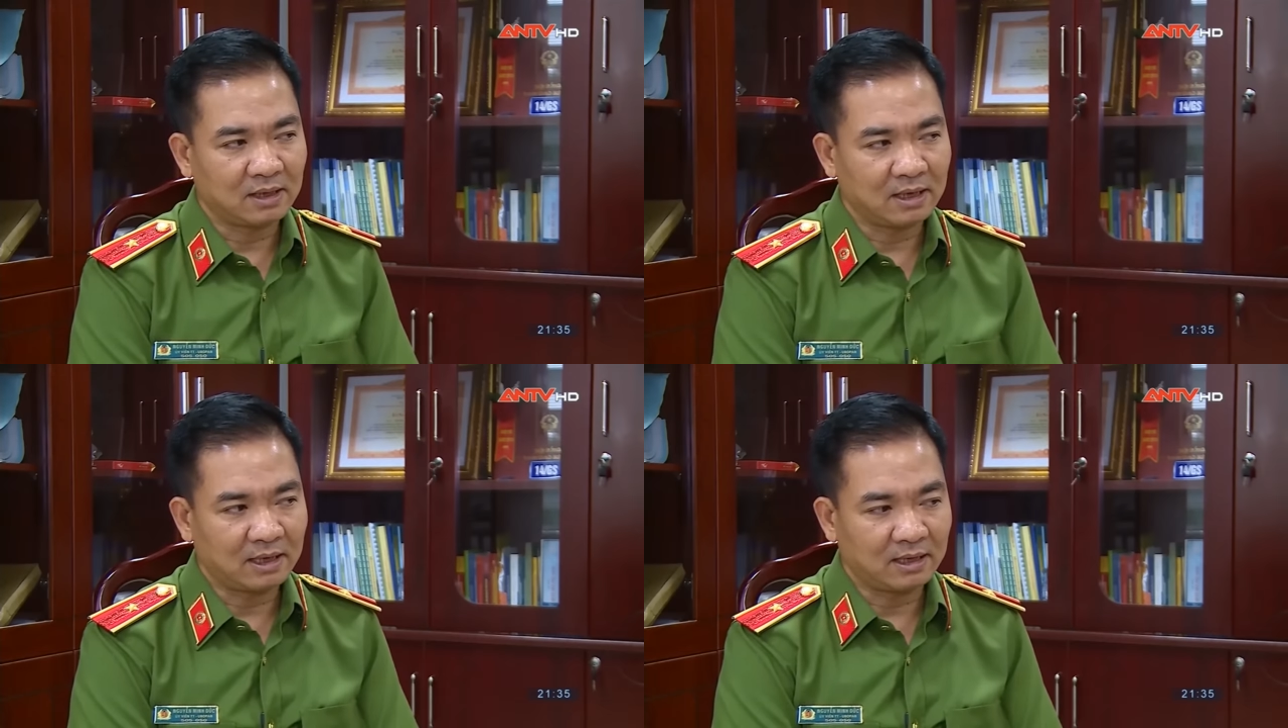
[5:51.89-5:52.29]

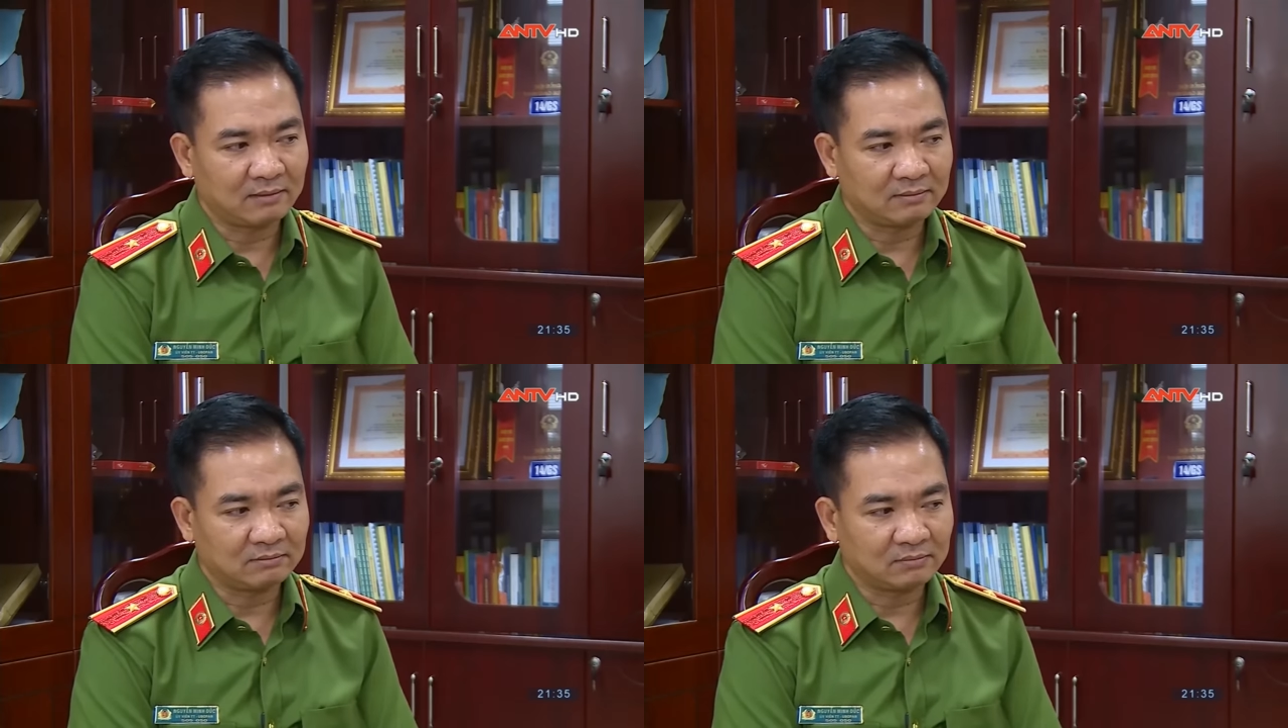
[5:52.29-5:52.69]

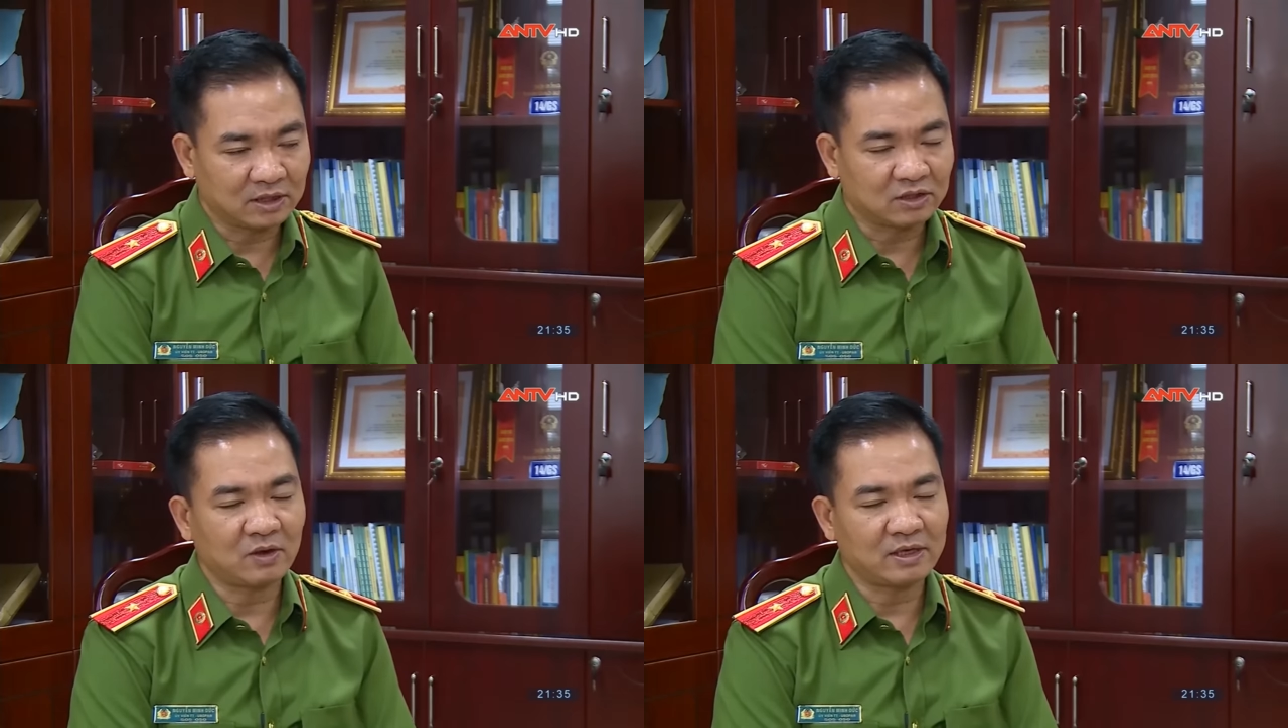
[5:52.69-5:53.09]
là
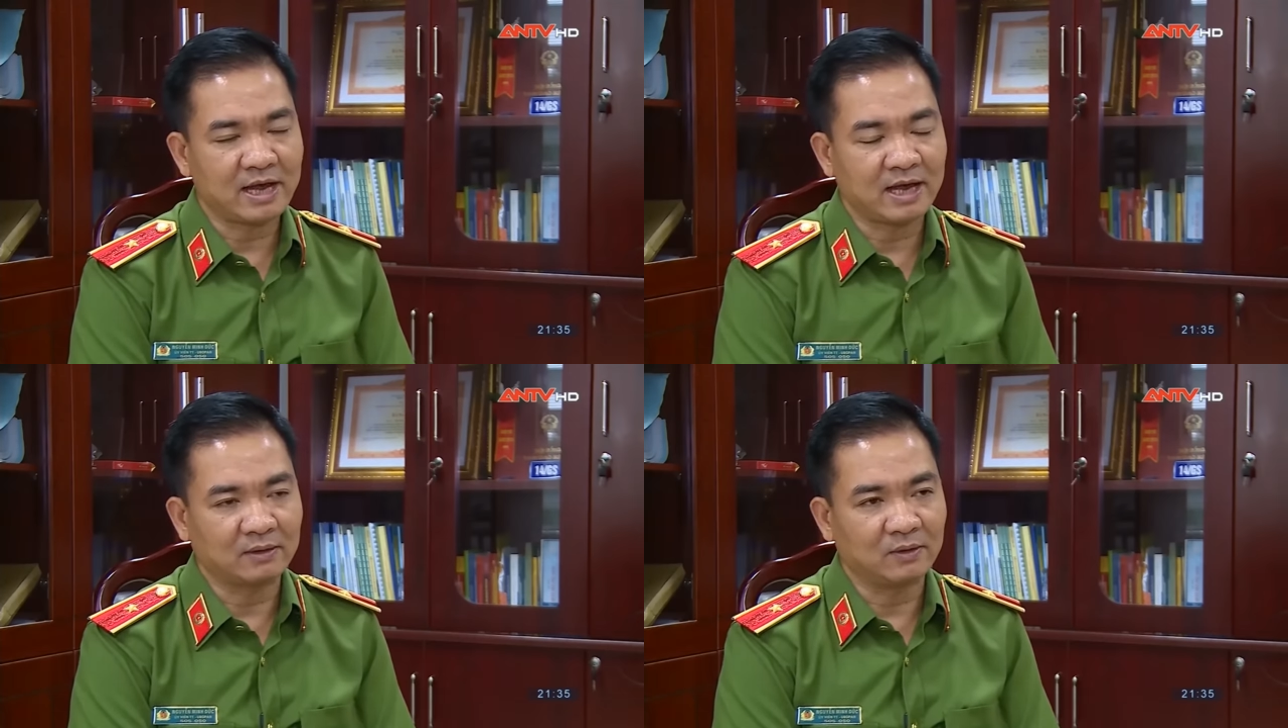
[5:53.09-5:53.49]
rất
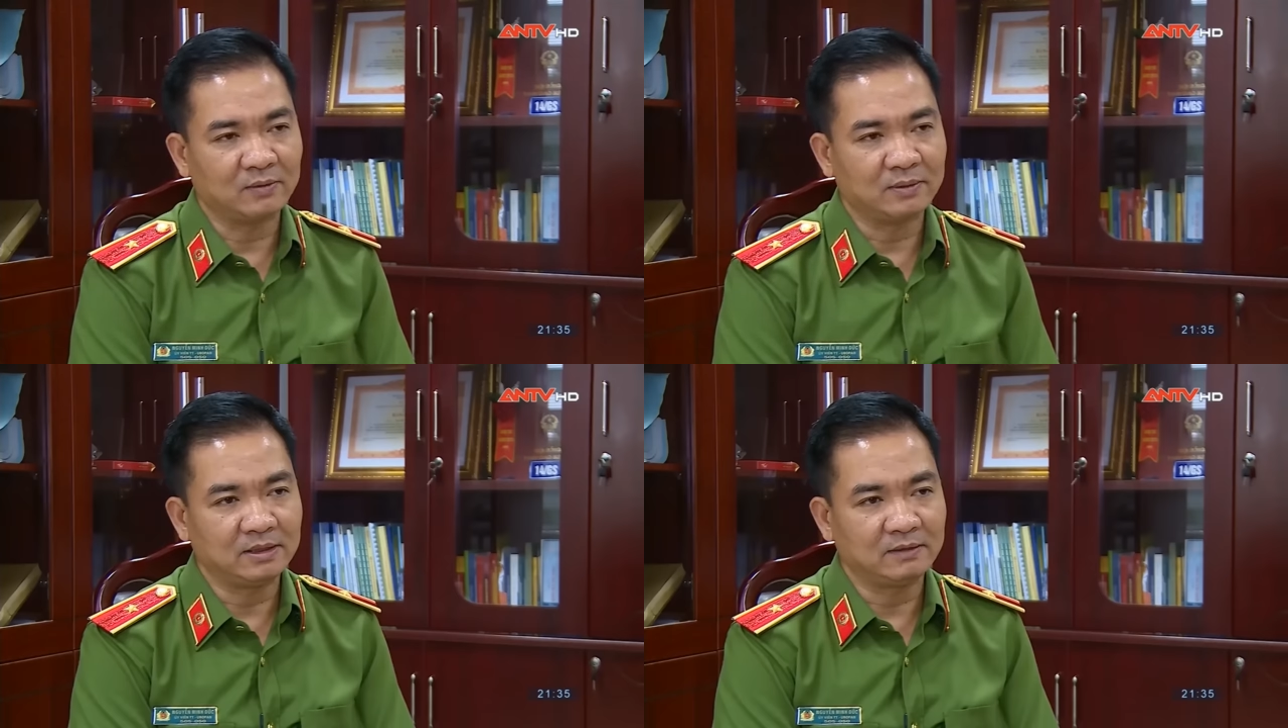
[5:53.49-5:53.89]
rõ ràng
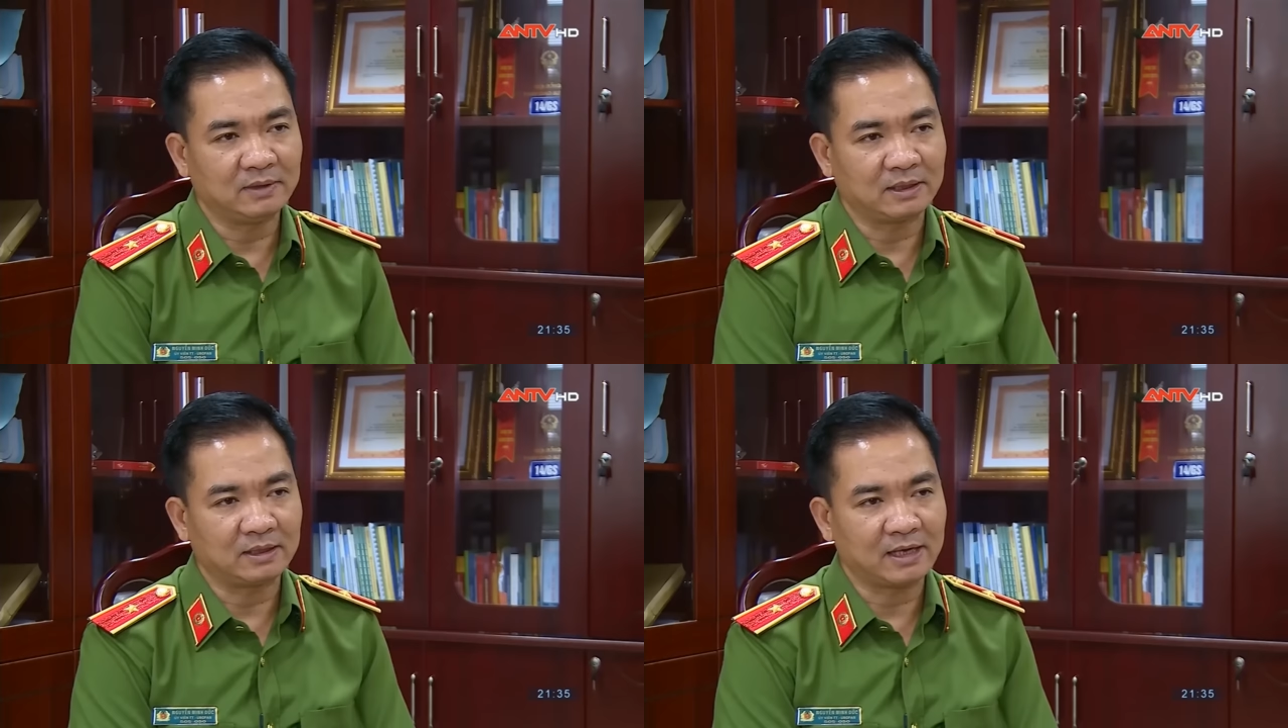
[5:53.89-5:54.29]
đối với những
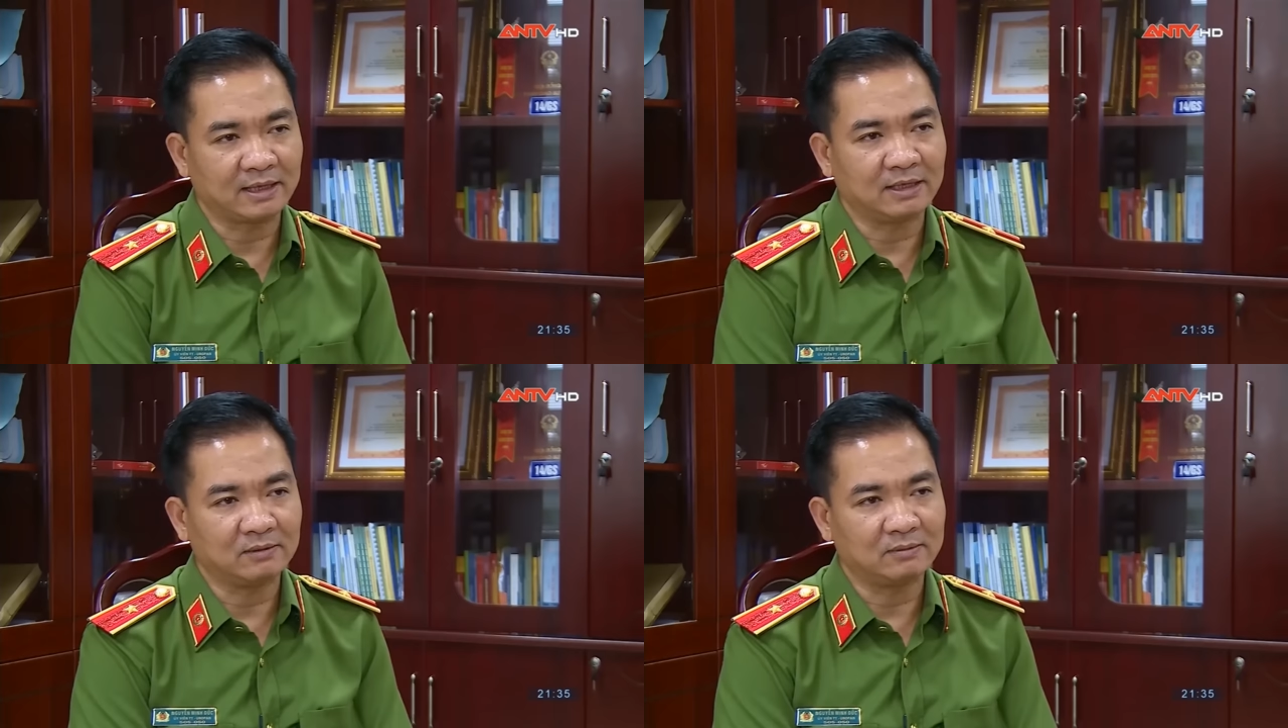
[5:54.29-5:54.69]
cái việc những
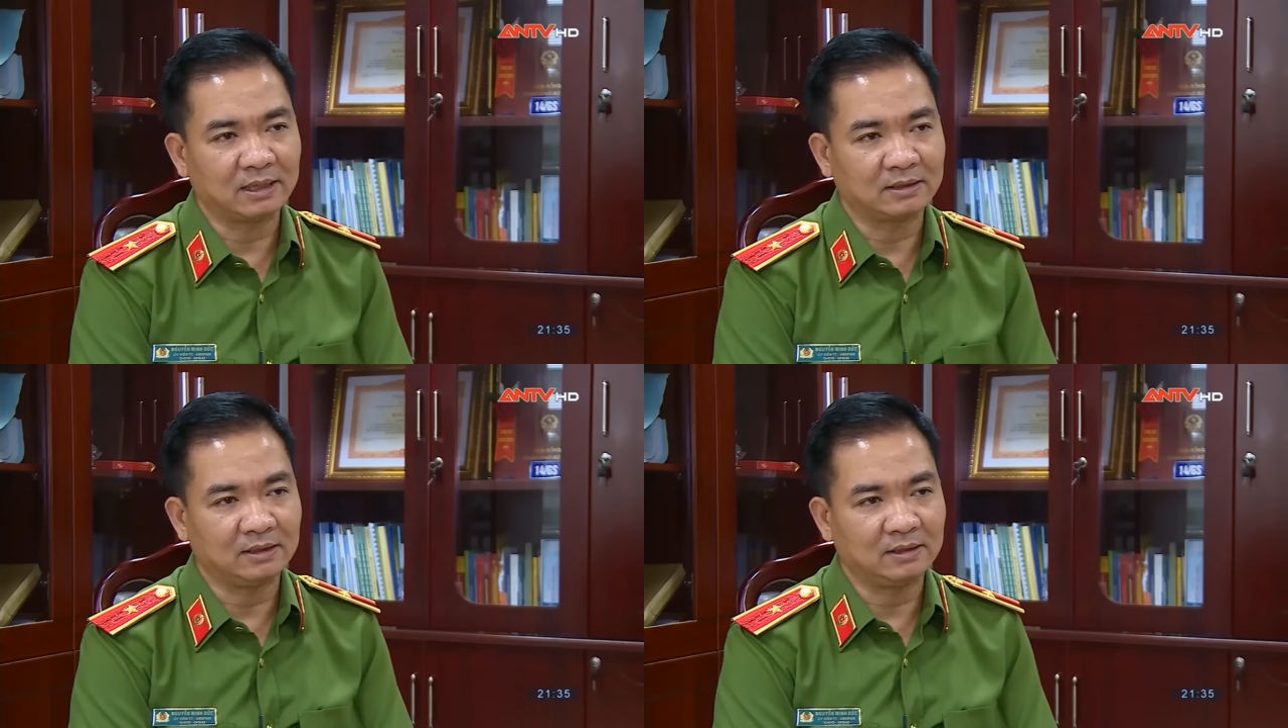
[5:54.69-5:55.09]
hành
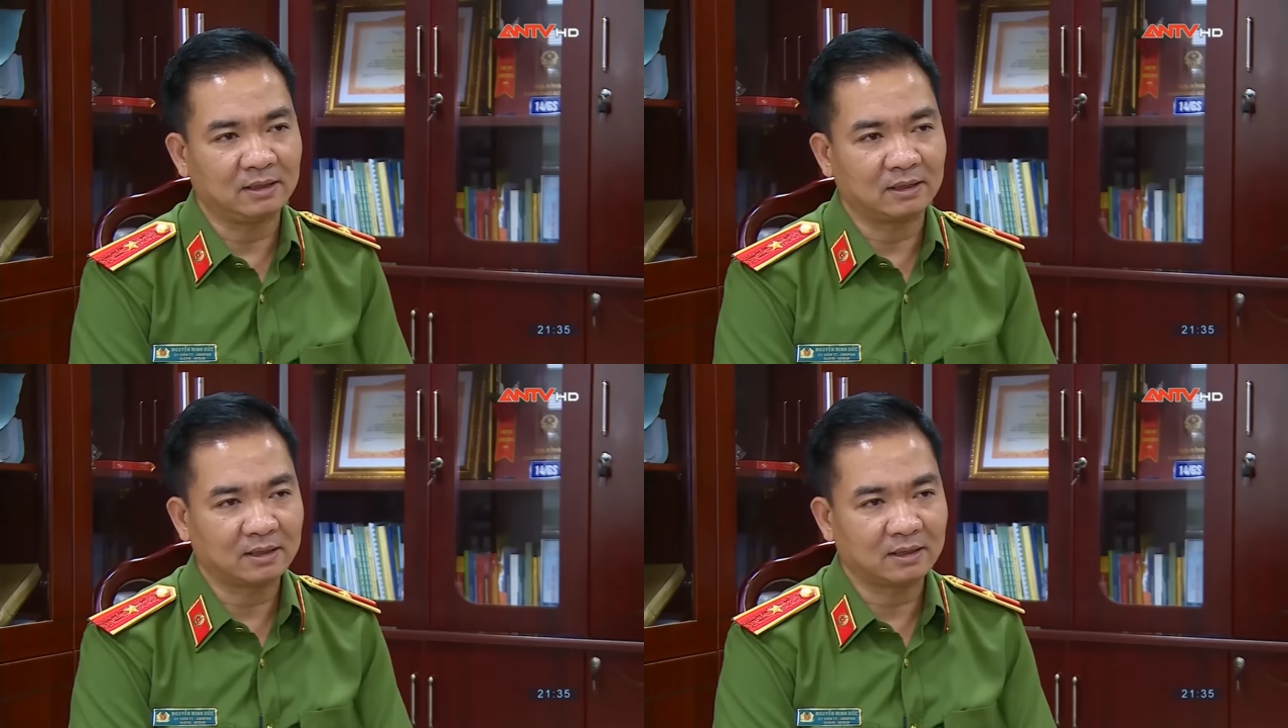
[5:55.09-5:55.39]
động mang tính